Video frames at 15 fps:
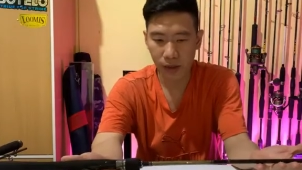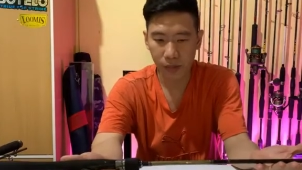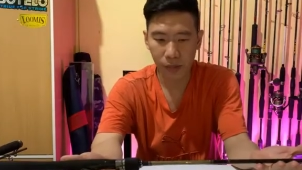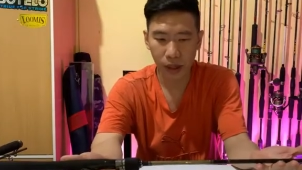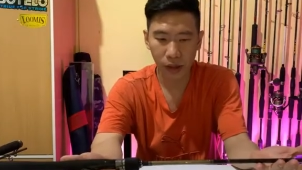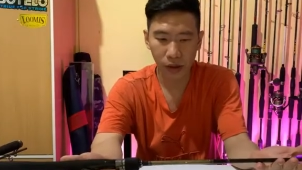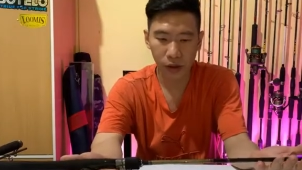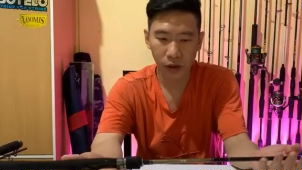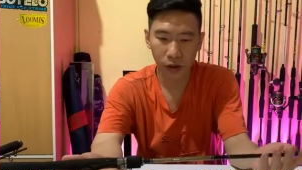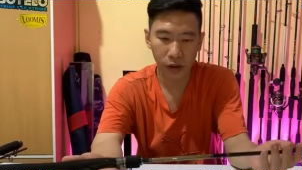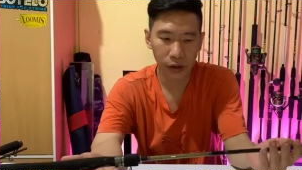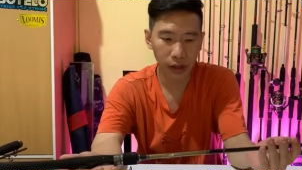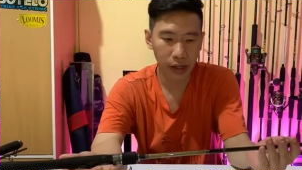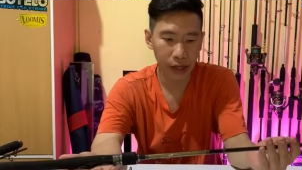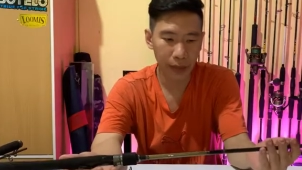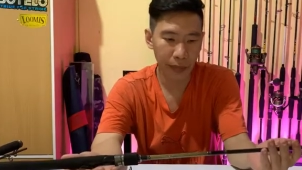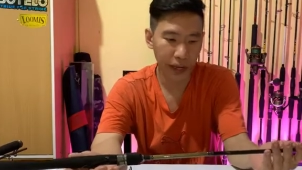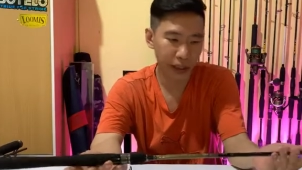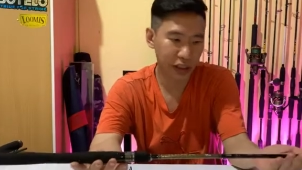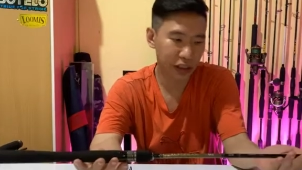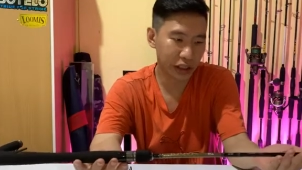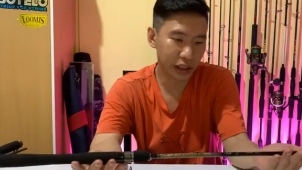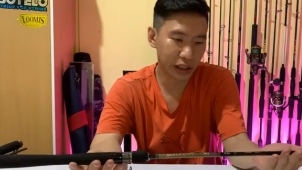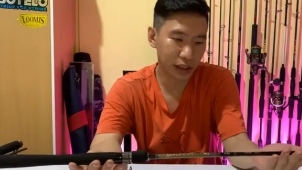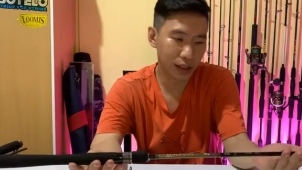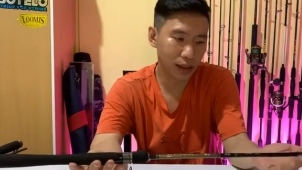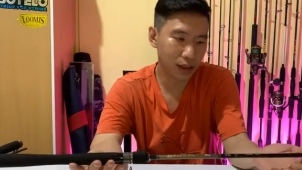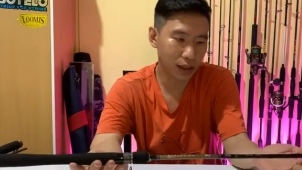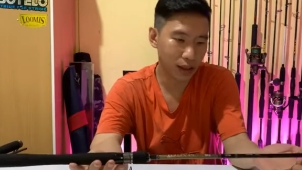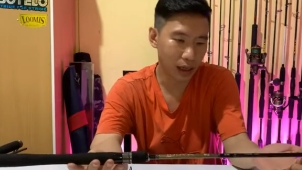magoy
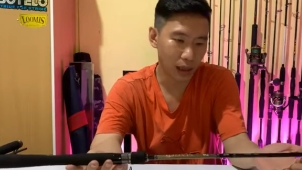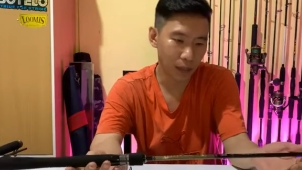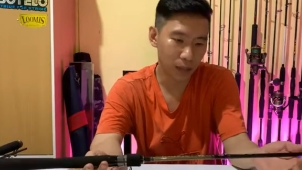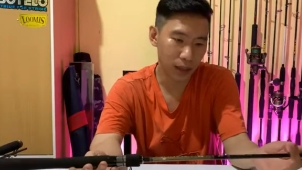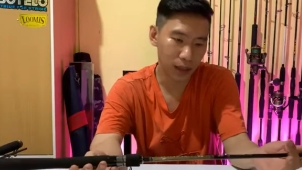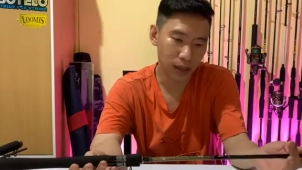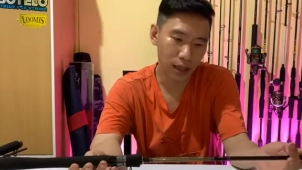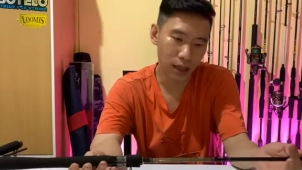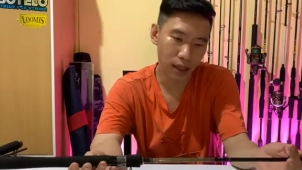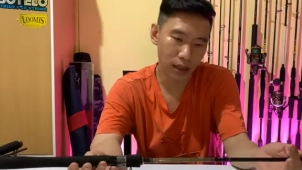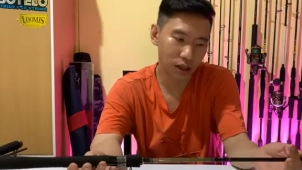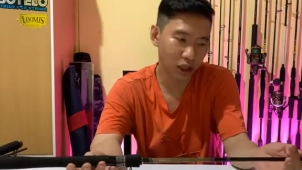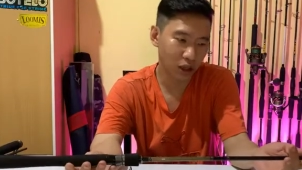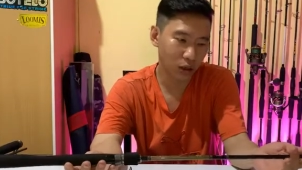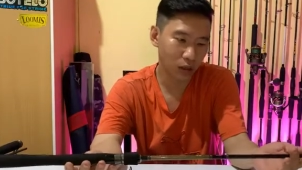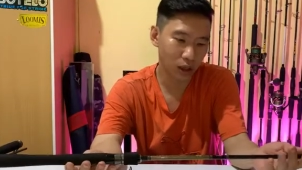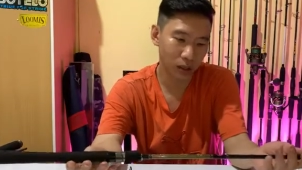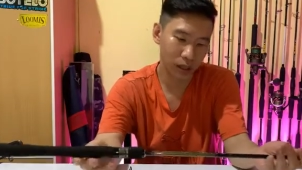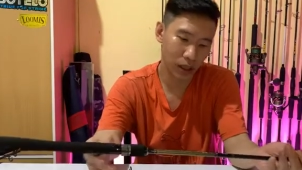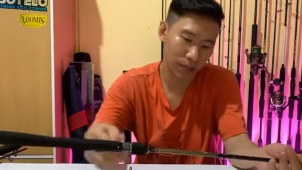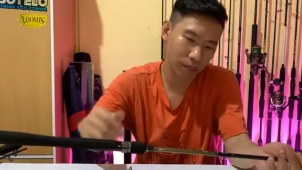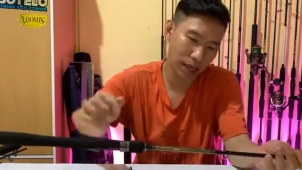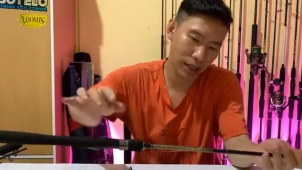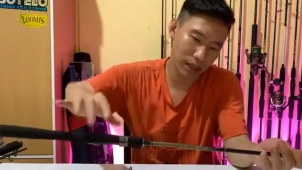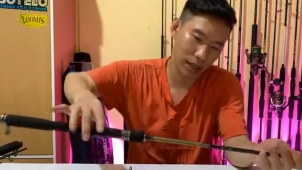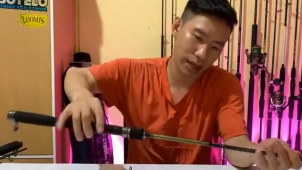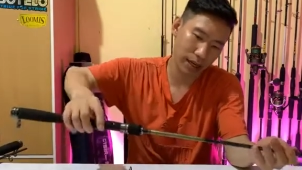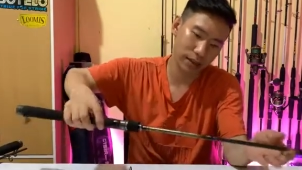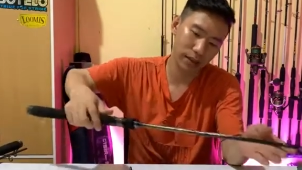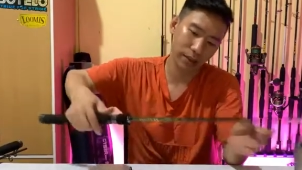MXGT yang panjang 165 nya
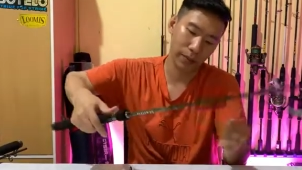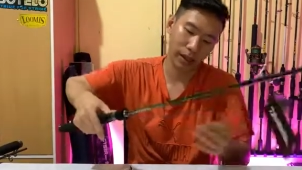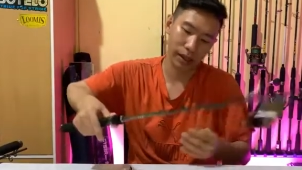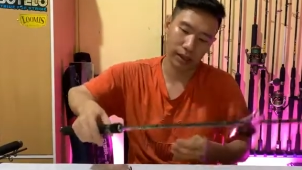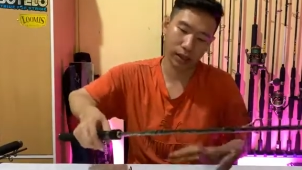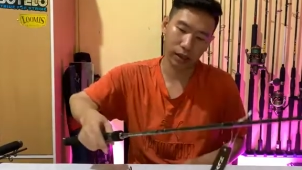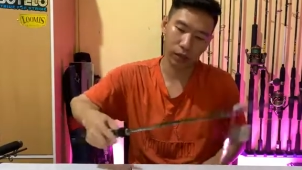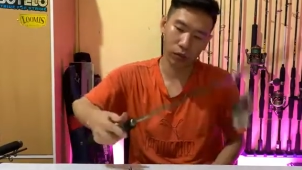ya sahabat angler